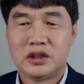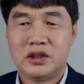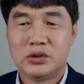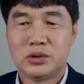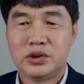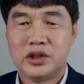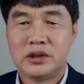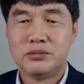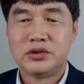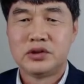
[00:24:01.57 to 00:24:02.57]
기도에
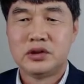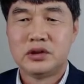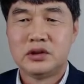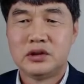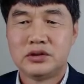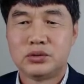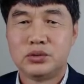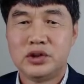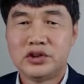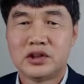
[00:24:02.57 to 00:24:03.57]
힘쓸 수
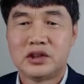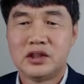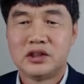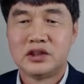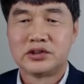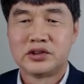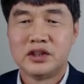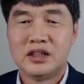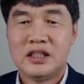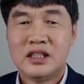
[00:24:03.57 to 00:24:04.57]
있었던
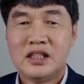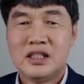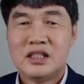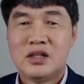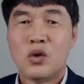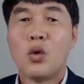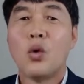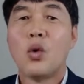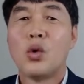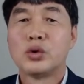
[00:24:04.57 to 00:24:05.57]
것은
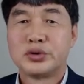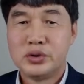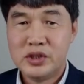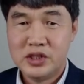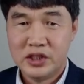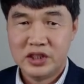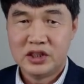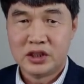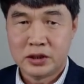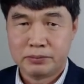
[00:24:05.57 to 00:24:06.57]
오순절이
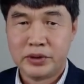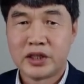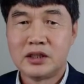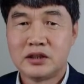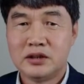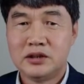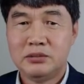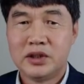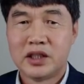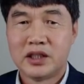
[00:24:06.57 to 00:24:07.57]
특별한 그
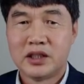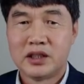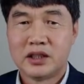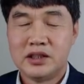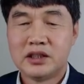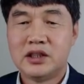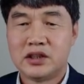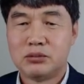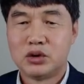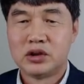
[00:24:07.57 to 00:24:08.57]
의미가 있기
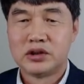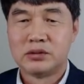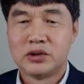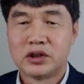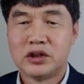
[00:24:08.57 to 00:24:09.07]
때문인 것입니다.